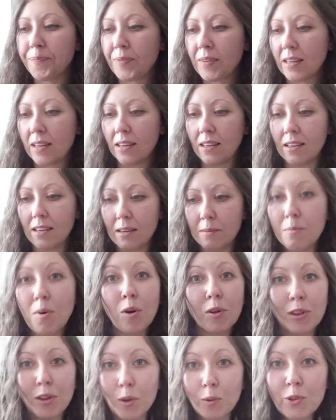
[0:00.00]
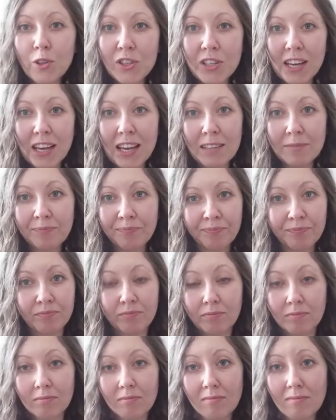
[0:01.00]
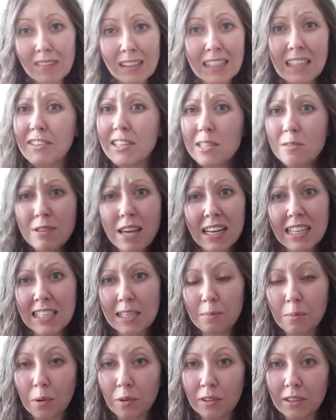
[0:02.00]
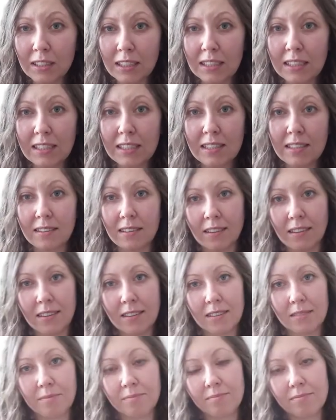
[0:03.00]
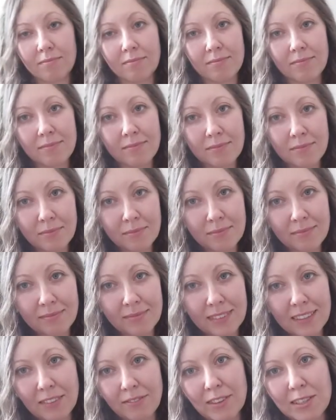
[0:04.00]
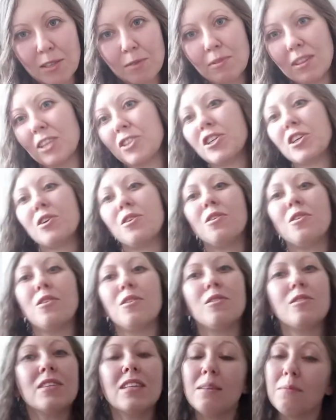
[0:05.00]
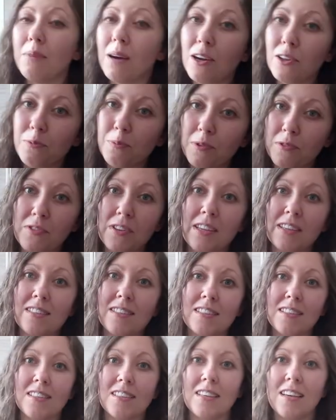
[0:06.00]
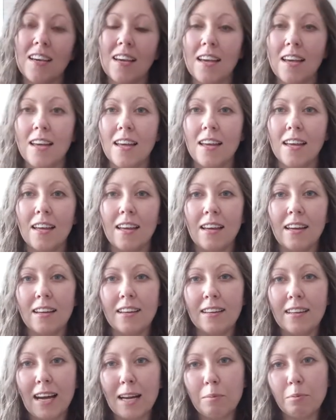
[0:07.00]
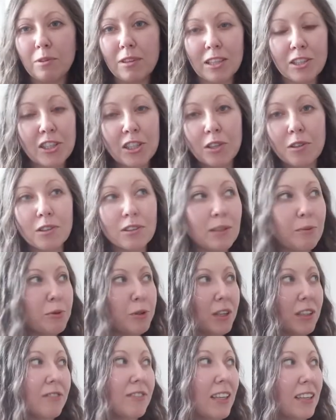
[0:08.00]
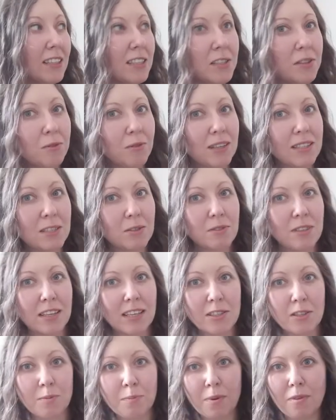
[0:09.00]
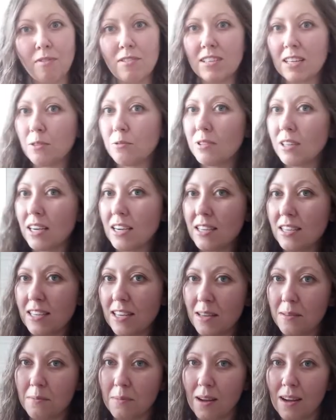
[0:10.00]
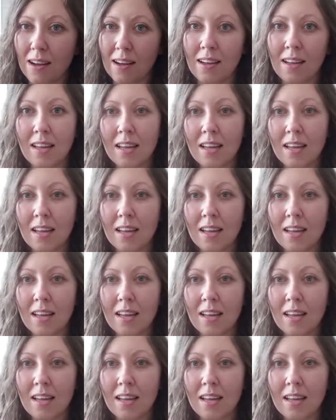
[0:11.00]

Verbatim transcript: e, modlą się, nie wiedzą jak się modlić, e, nie wiedzą dlaczego nie ma odpowiedzi, e, albo dlaczego na przykład w danej sytuacji tutaj jest odpowiedź, a tutaj nie ma.